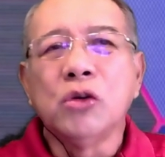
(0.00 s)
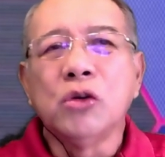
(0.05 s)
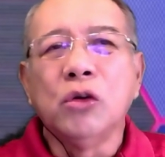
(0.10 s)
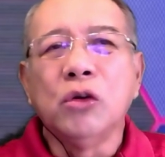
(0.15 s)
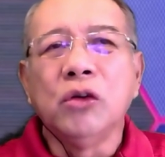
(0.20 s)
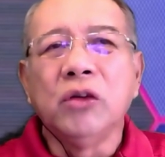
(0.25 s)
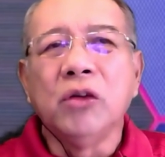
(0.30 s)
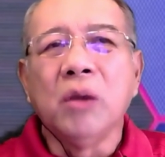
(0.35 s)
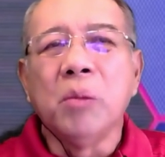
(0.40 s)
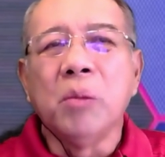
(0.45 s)

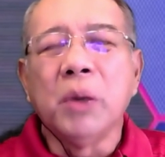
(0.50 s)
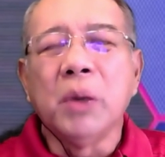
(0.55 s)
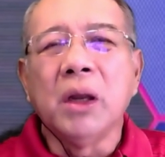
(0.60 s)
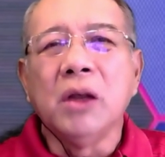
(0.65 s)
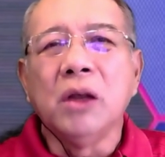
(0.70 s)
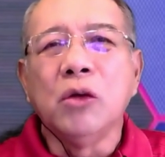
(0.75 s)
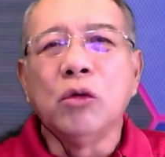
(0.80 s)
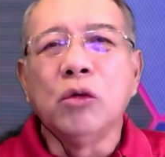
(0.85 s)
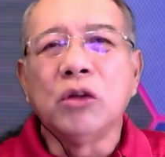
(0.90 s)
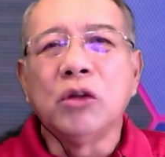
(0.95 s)
siyempre
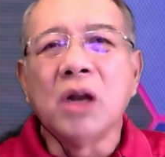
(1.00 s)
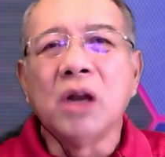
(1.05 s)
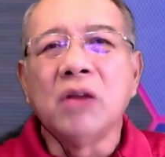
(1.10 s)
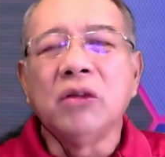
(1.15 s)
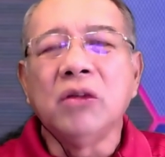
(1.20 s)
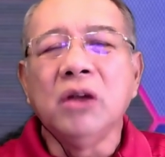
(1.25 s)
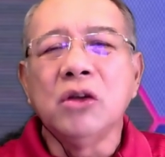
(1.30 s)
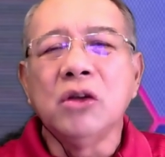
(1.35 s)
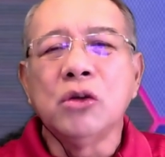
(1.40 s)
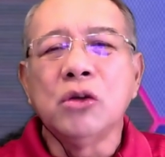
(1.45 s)
yung
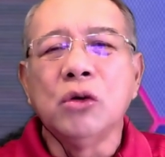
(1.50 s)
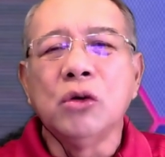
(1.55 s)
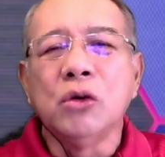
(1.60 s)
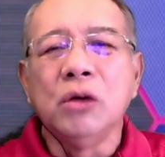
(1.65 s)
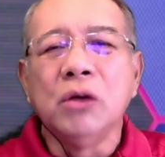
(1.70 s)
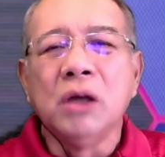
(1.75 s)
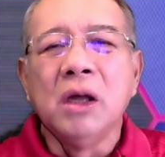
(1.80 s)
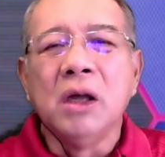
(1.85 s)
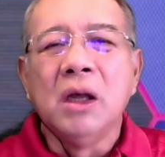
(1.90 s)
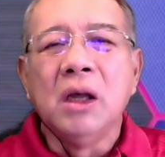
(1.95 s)
transition,
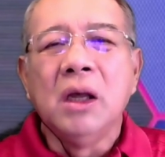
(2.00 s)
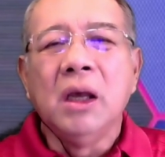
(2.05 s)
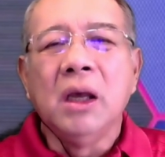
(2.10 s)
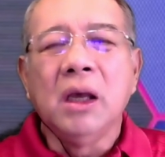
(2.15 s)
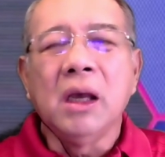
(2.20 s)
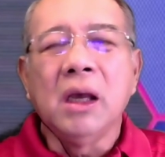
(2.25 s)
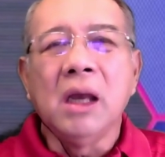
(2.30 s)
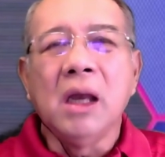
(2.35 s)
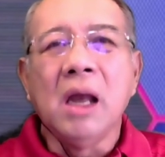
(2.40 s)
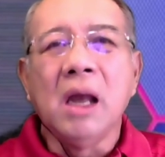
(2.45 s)
eh
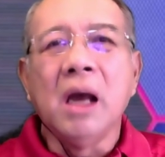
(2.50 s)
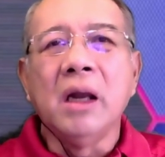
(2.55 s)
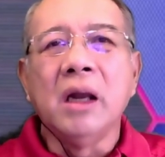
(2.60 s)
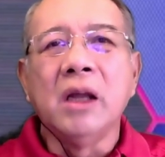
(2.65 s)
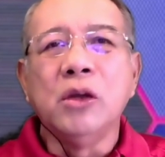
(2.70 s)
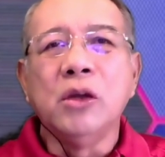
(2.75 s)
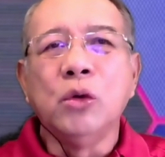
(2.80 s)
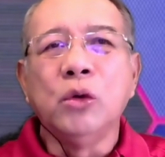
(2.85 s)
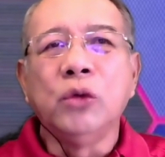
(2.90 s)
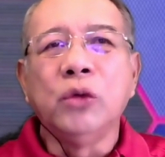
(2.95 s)
kailangan
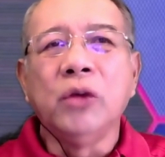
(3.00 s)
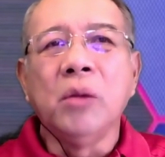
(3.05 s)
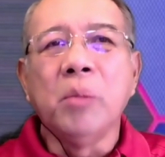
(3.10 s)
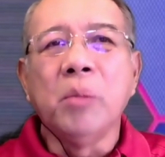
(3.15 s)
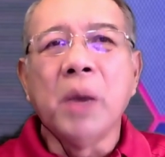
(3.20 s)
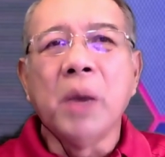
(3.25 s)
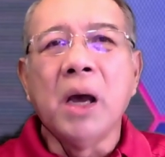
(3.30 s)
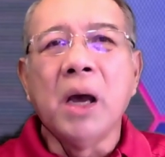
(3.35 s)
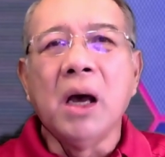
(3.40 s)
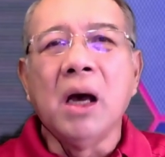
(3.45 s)
ayusin oh.
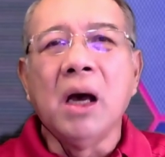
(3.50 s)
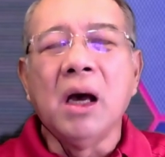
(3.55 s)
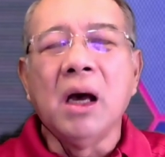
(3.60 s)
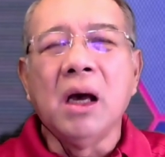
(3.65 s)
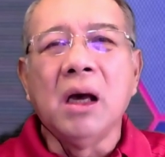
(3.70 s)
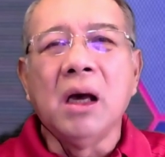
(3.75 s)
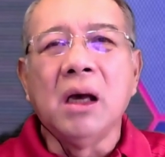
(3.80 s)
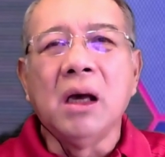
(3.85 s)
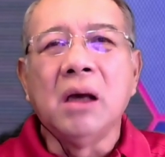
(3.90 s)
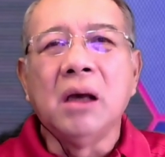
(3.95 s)
pa.
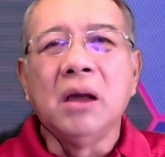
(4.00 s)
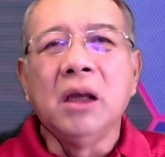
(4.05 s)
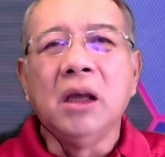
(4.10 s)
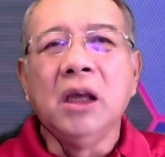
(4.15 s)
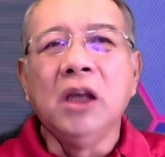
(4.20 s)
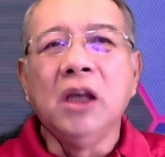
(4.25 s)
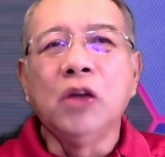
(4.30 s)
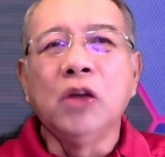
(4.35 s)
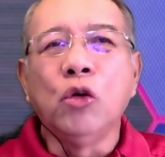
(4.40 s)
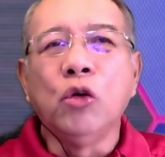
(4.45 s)
Uh,
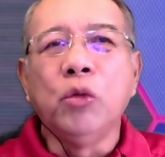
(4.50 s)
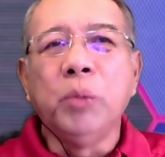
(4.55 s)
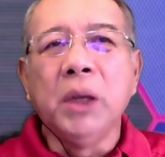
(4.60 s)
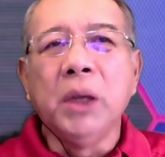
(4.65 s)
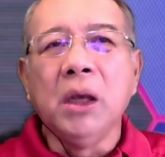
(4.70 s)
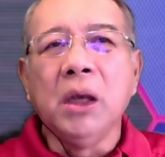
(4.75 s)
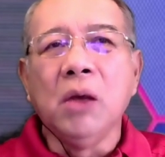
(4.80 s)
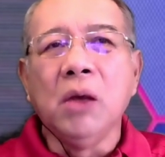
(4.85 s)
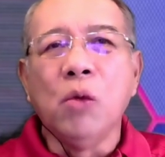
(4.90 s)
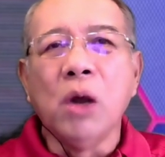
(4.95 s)
it could
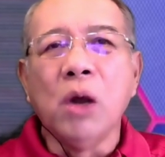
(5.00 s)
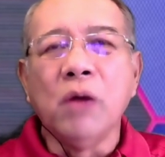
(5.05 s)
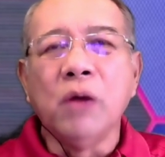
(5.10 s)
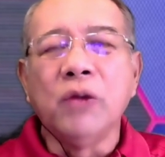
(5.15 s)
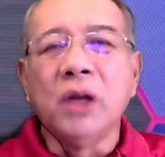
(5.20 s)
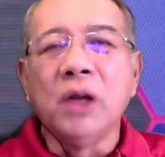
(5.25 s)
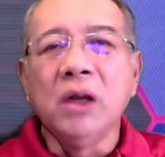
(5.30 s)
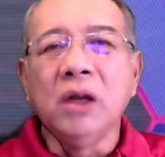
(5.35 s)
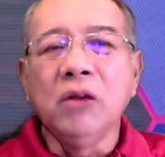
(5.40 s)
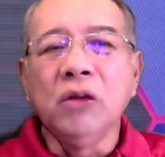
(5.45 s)
be one of
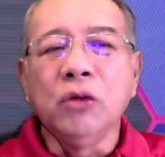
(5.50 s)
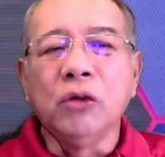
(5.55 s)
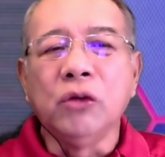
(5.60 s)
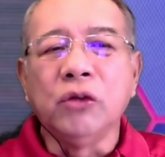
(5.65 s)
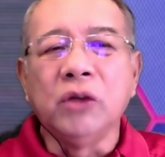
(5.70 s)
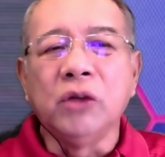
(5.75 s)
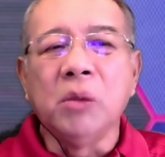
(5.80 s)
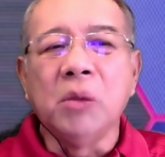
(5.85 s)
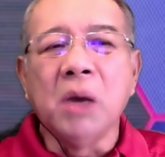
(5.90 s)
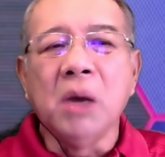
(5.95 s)
the reasons,
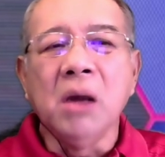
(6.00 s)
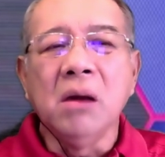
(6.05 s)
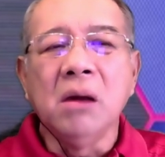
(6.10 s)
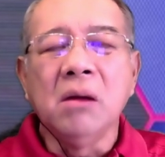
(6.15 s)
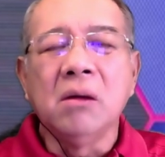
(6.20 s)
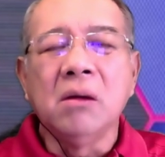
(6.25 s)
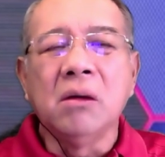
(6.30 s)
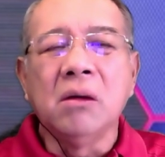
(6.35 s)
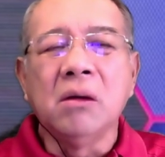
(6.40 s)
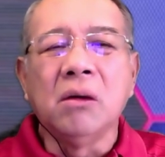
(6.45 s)
di ba? Oo.